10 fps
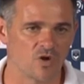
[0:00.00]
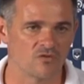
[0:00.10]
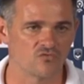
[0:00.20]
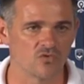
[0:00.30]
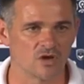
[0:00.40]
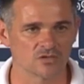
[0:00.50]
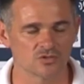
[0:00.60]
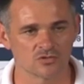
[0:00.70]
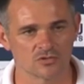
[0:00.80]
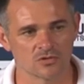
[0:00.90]
en voulant
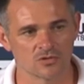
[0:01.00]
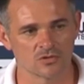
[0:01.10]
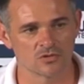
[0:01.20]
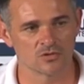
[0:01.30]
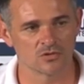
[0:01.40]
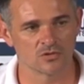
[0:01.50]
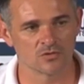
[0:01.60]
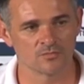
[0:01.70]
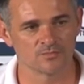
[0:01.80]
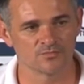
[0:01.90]

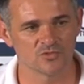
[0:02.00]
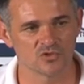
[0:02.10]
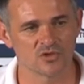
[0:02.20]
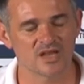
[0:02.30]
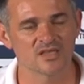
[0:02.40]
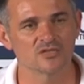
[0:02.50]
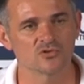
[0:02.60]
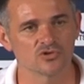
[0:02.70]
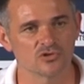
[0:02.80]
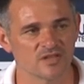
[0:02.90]
se, calquer
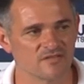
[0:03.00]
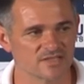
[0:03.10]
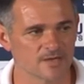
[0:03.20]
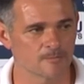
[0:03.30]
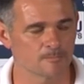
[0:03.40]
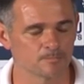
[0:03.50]
sur le jeu de l'adversaire.